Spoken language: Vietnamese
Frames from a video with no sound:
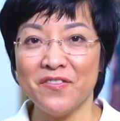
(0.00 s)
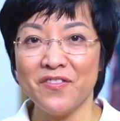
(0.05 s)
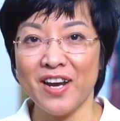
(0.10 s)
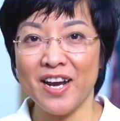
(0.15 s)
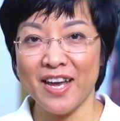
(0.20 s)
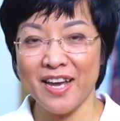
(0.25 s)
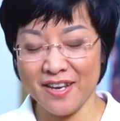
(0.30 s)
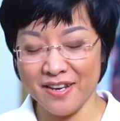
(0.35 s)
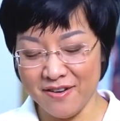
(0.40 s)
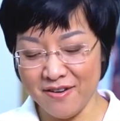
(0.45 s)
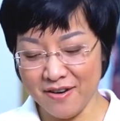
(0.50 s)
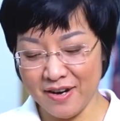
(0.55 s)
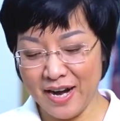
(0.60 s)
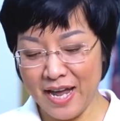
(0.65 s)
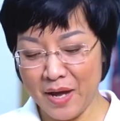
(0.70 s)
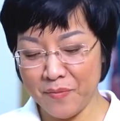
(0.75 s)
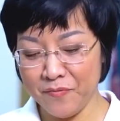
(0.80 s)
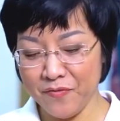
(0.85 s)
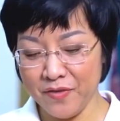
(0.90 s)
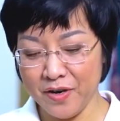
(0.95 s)
và lại được
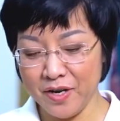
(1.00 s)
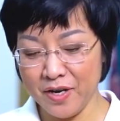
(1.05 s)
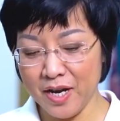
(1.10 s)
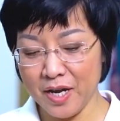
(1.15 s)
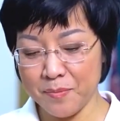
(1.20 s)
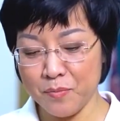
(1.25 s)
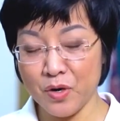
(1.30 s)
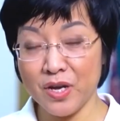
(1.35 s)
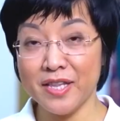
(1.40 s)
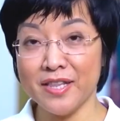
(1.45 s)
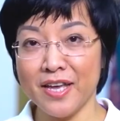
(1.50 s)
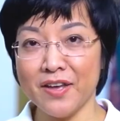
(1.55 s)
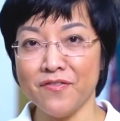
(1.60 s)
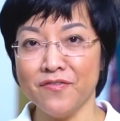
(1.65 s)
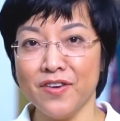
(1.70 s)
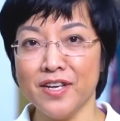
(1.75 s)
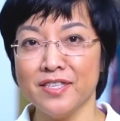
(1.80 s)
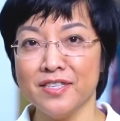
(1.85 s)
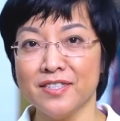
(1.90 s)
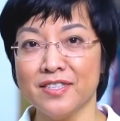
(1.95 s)
làm với lại một cái thành
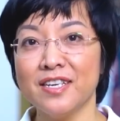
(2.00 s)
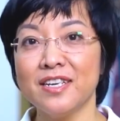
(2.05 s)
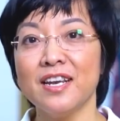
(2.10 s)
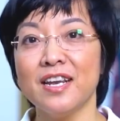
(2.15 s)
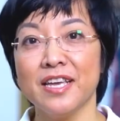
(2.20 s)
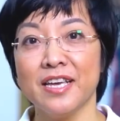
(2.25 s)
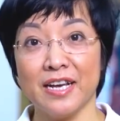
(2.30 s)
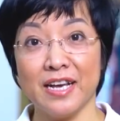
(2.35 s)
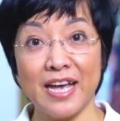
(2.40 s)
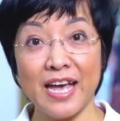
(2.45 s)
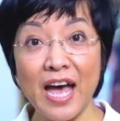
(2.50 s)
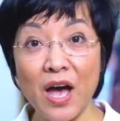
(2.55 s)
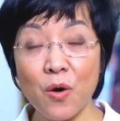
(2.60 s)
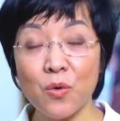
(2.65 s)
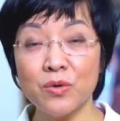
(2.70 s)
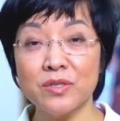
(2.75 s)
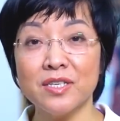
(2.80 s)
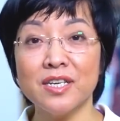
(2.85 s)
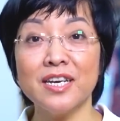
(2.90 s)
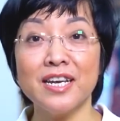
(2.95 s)
phần rất là
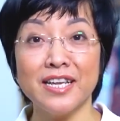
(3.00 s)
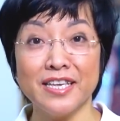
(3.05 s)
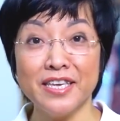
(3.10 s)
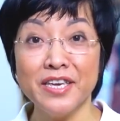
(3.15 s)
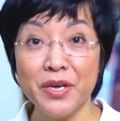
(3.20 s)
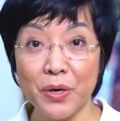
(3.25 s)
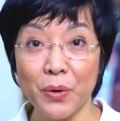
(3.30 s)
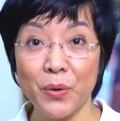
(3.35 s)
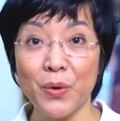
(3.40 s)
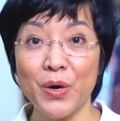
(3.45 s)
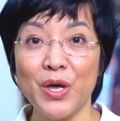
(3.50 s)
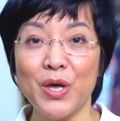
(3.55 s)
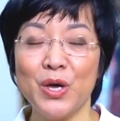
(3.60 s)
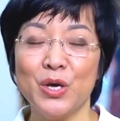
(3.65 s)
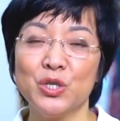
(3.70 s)
cao, rất là nhiều,